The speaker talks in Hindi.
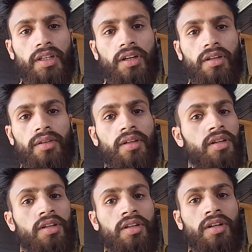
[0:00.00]
हक
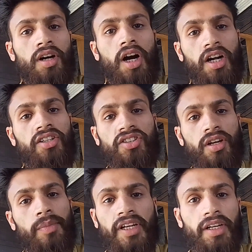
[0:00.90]
सामने आई के
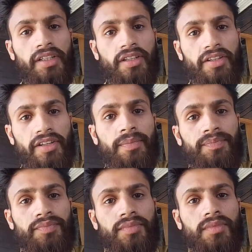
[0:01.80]
रहेगा तो
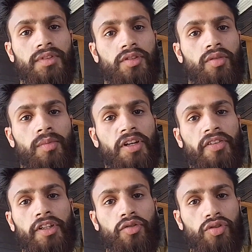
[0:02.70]
हमारे वीडियो को ज़रूर शेयर
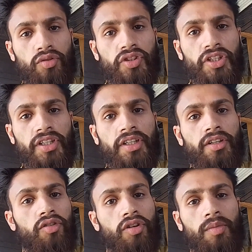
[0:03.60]
करें और हमारे चैनल
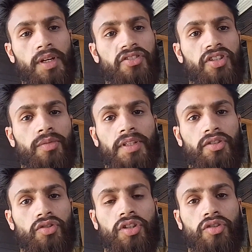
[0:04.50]
पर तो चैनल को सब्सक्राइब
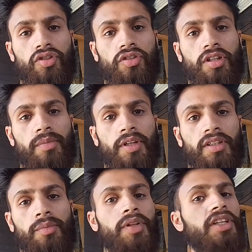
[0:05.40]
करते हैं मिलते हैं फिर
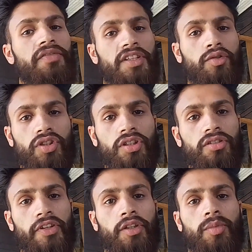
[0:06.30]
दूसरे किसी वीडियो में तब तक के लिए
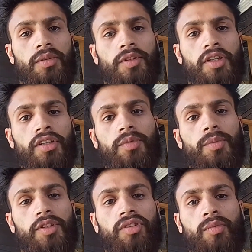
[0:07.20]
अपने मेज़बान मोहम्मद इकबाल
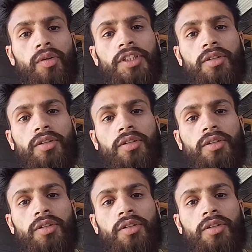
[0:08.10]
शेख कर दीजिए इजाज़त